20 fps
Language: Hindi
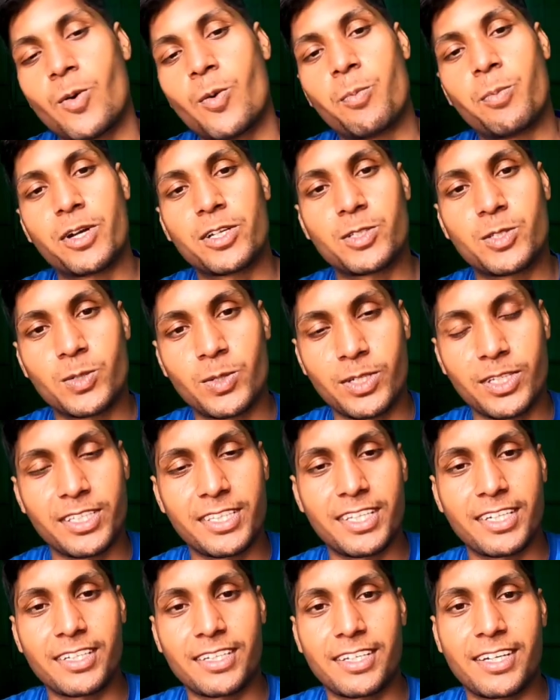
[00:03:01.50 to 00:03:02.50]
था ऊपर
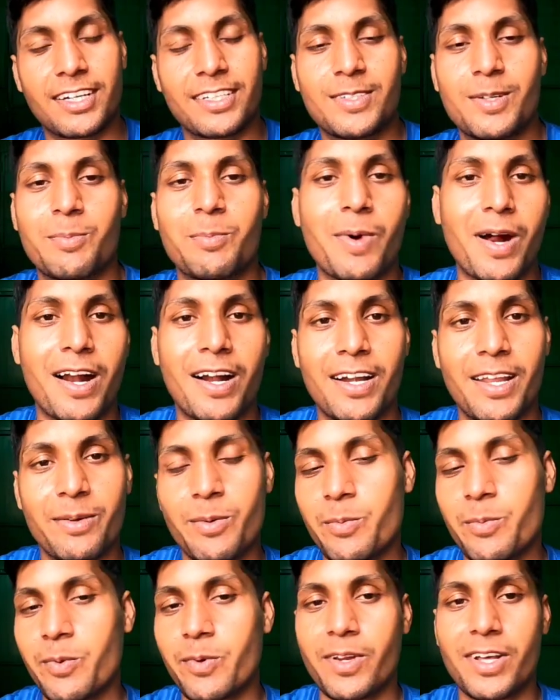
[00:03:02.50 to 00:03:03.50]
चोटी तक का जो पहाड़
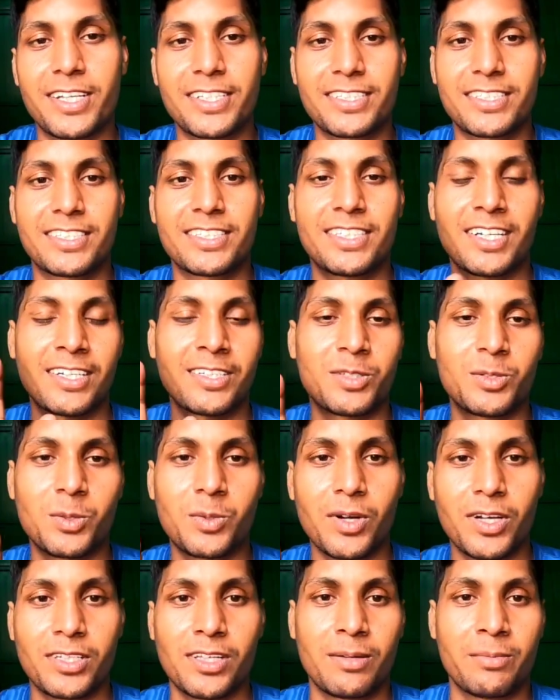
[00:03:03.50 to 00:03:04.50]
है वो पूरा चढ़
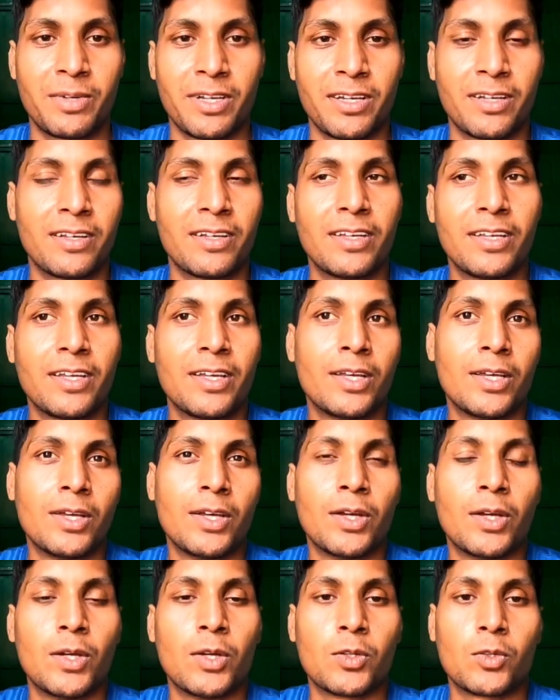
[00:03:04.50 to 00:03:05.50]
चुका था मैं
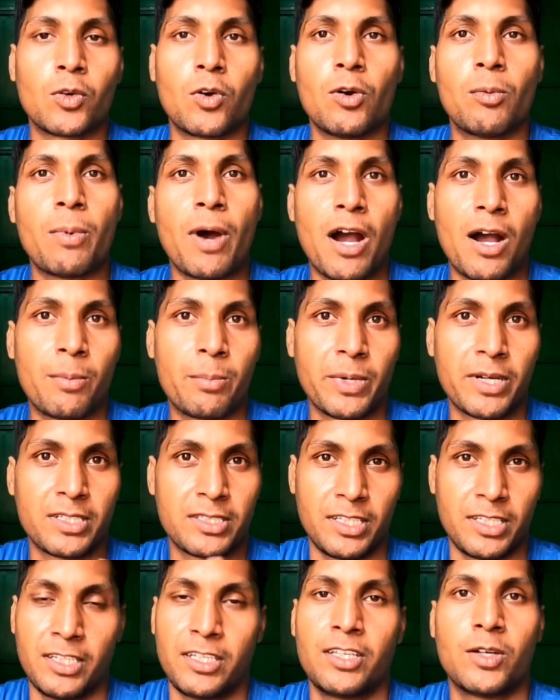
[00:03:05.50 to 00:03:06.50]
तो वहाँ
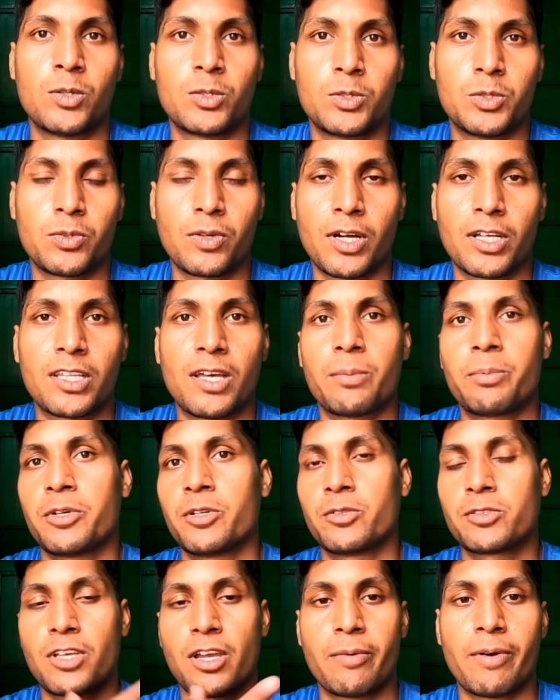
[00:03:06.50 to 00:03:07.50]
पर सीन ही हो चुका था
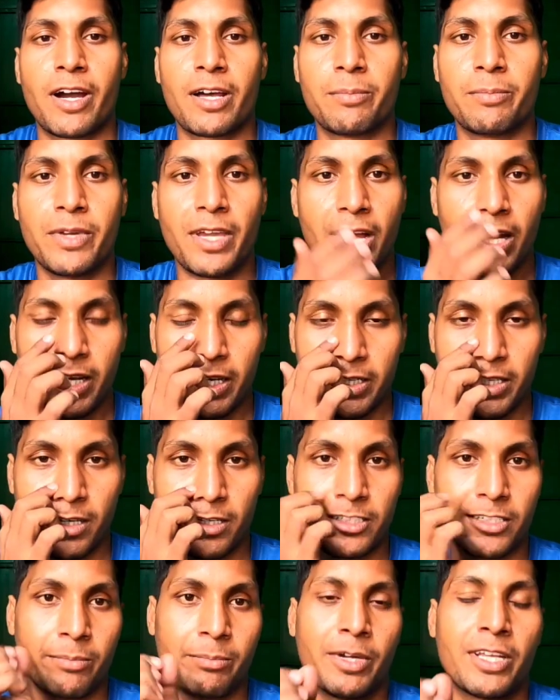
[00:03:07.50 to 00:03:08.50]
फिर उसके बाद भी आगे
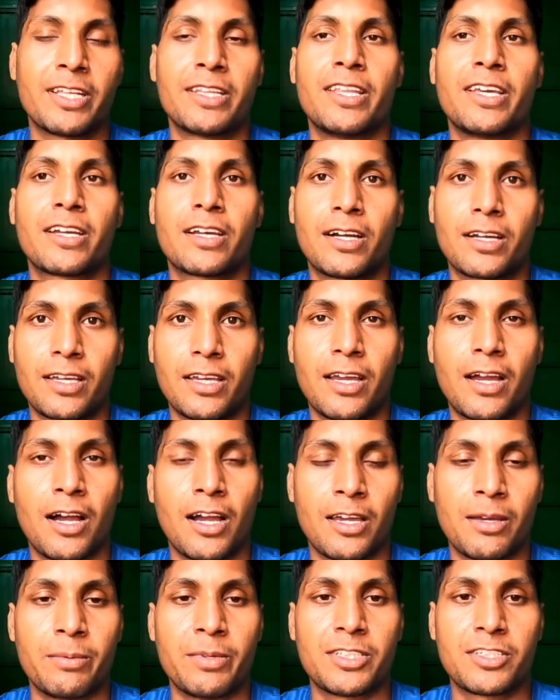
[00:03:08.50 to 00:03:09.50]
तक जब मैंने देखा कि
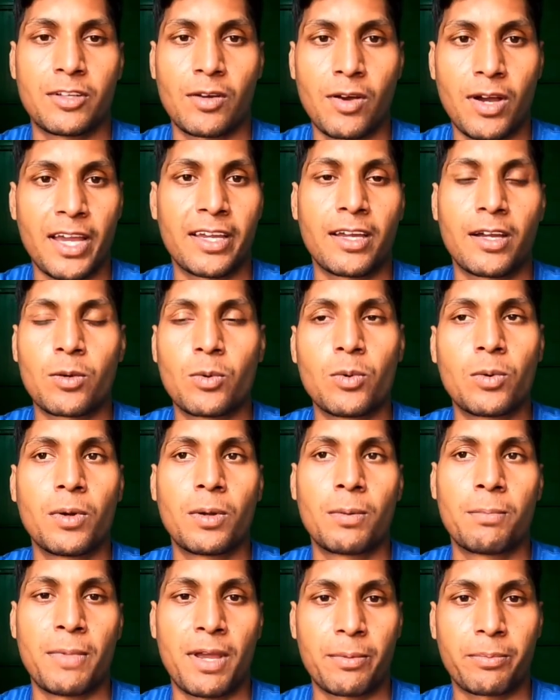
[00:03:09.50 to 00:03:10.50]
हाईवे चलो आएगा
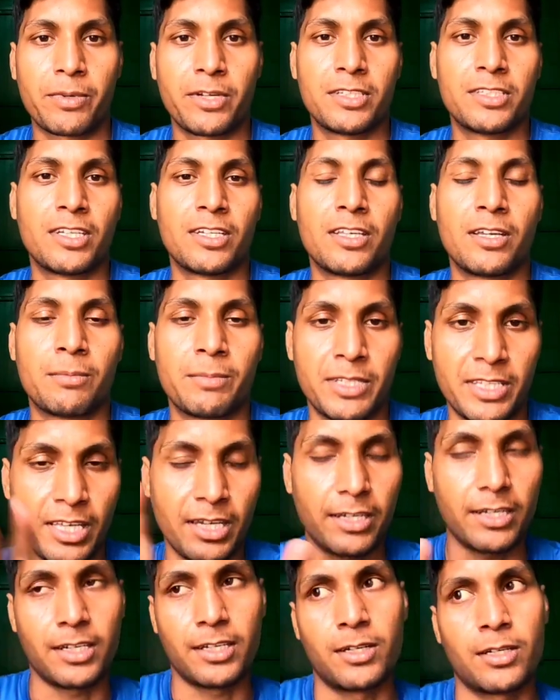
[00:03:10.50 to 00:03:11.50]
गूगल मैप के जरिए मैं
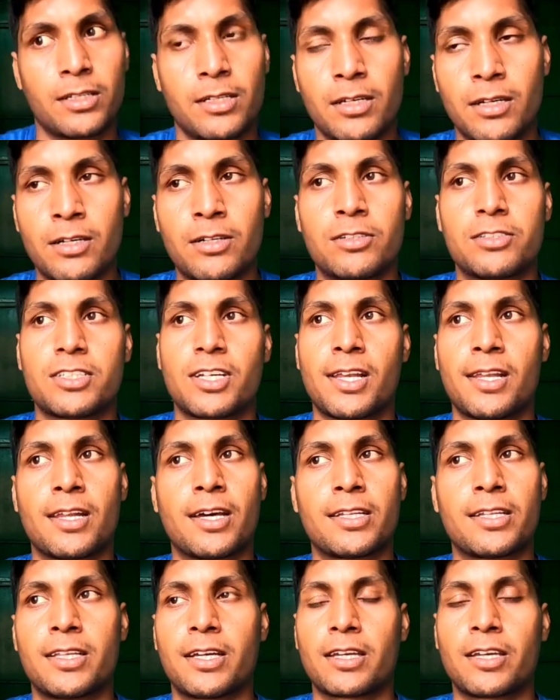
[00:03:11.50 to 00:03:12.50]
देख कर चल
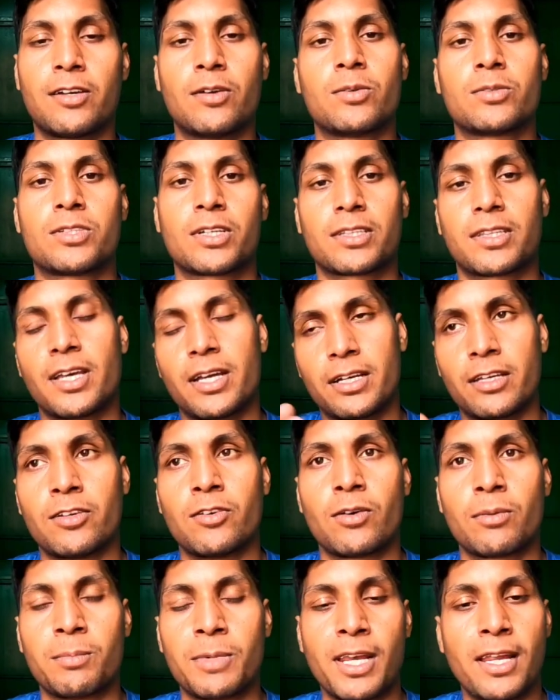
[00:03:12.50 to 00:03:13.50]
रहा था कि हो सकता है
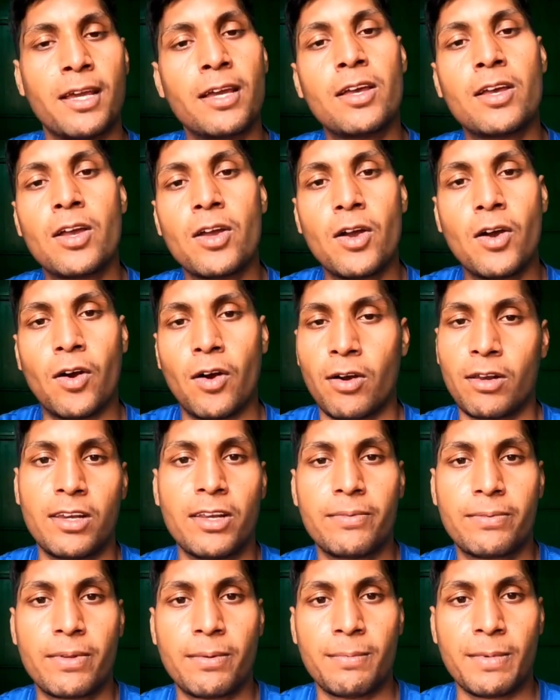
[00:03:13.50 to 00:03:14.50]
कहीं और मिले और
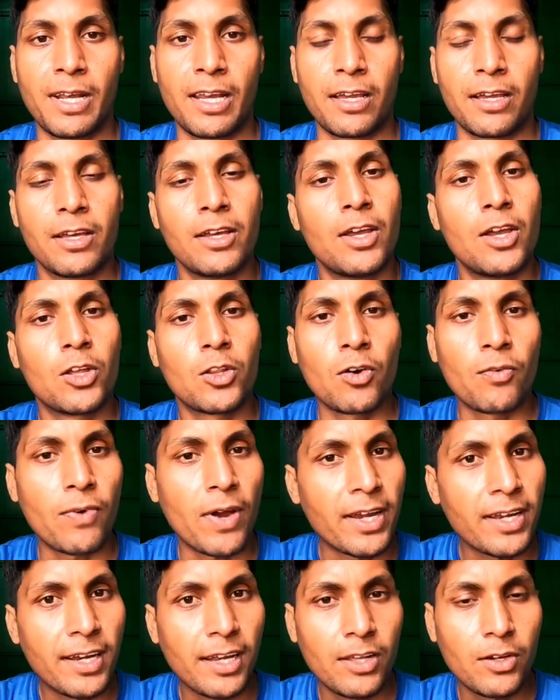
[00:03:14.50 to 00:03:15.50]
लिफ्ट मिले तो
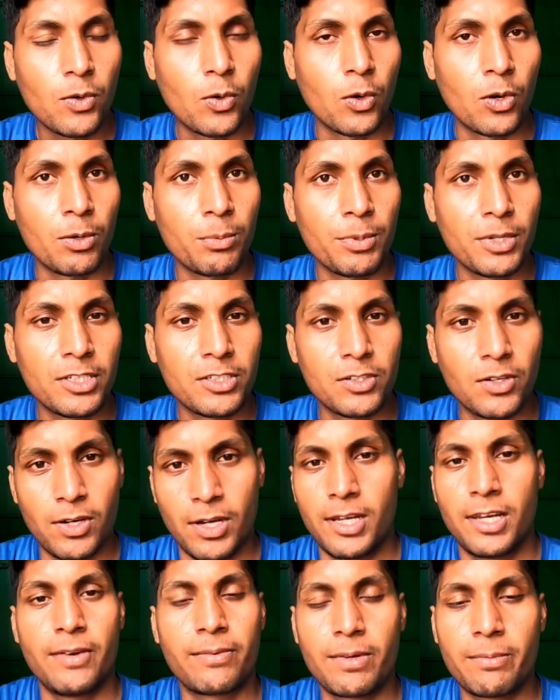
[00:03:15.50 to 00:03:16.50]
फाइनली कोई भी जो
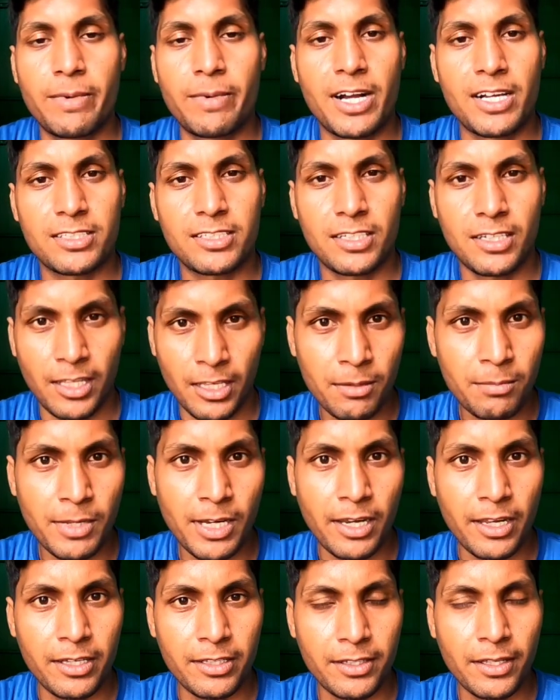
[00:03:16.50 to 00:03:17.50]
है लिफ्ट वहाँ से नहीं
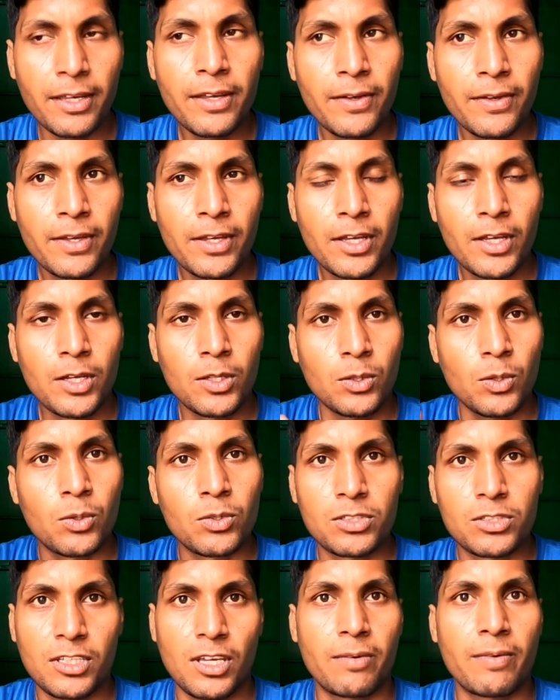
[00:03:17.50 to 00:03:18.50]
मिल रही थी
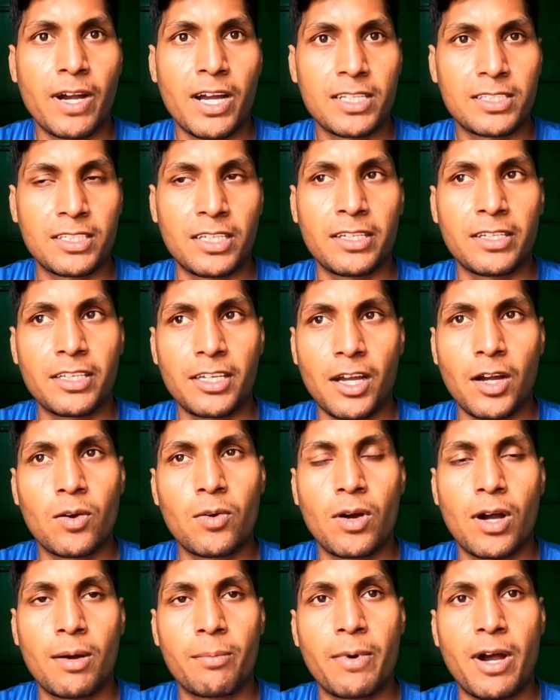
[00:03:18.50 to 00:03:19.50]
तो उसके बाद सीन क्या
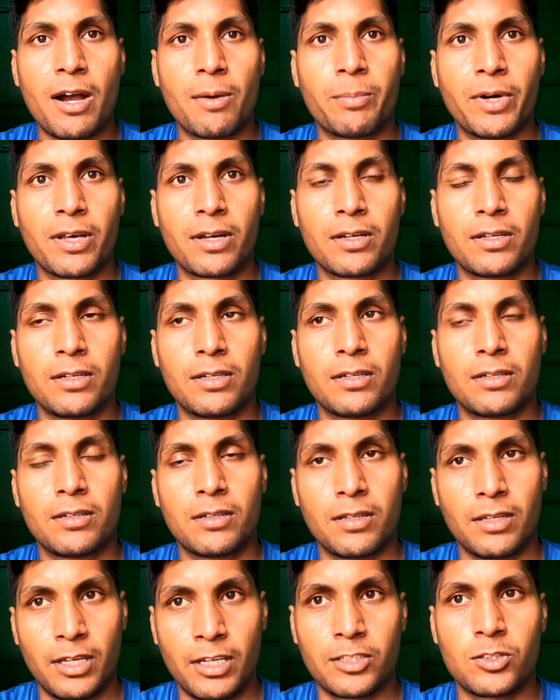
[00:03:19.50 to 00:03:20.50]
हुआ वहाँ
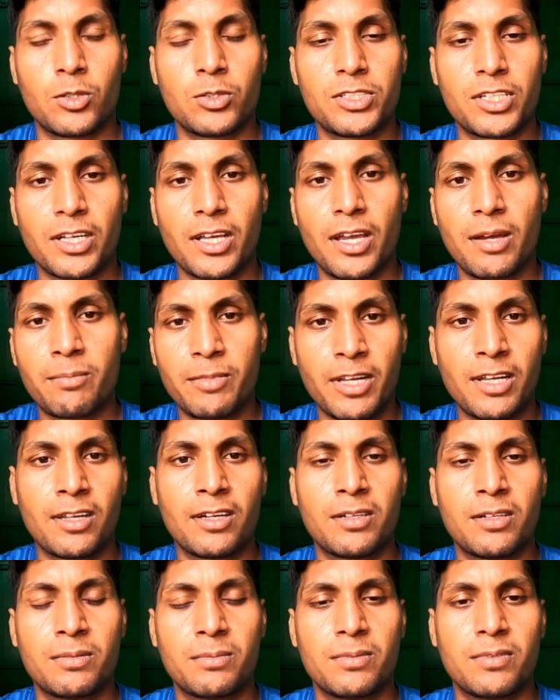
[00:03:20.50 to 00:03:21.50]
पर एक दो जगह
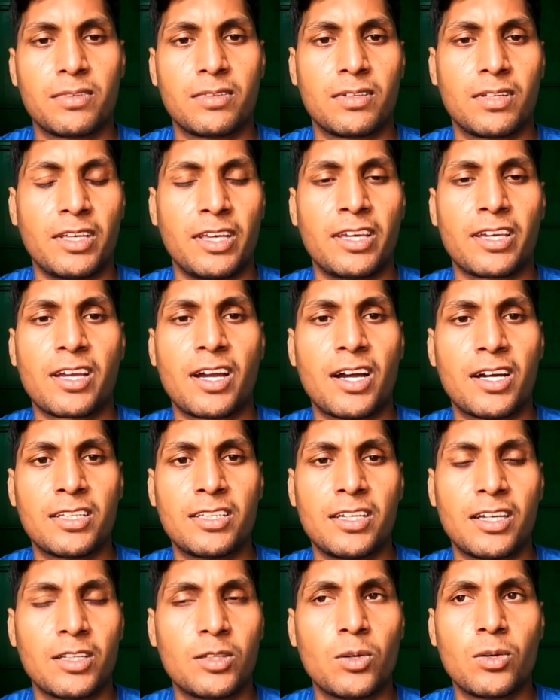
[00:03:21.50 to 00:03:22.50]
मतलब एक
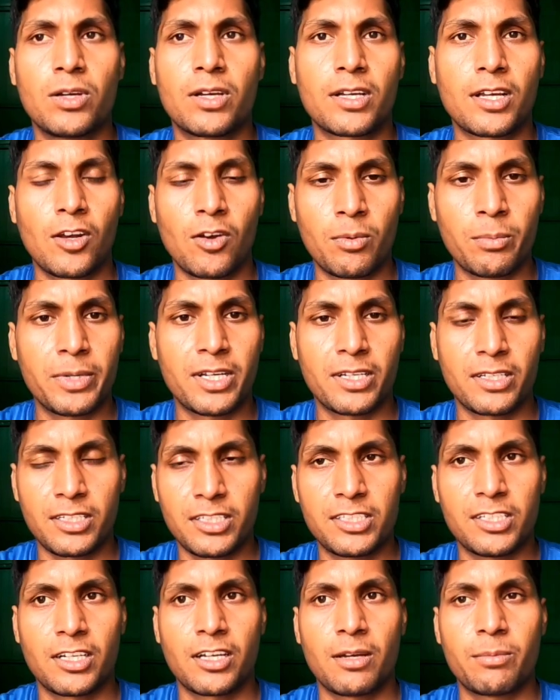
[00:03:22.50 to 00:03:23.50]
आध या दो या किलोमीटर
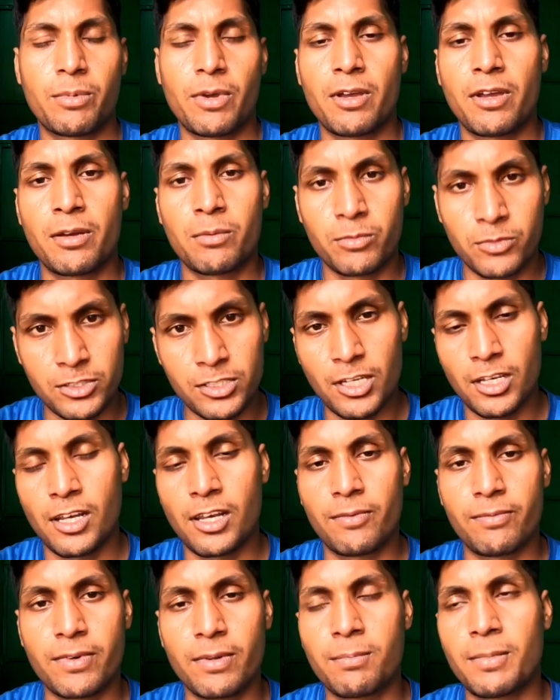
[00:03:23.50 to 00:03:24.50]
की जगह पे
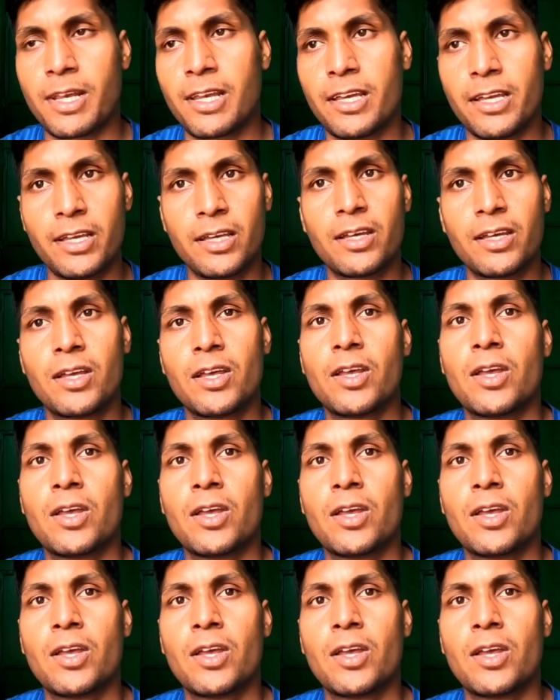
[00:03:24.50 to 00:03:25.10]
मुझे लिफ्ट मिली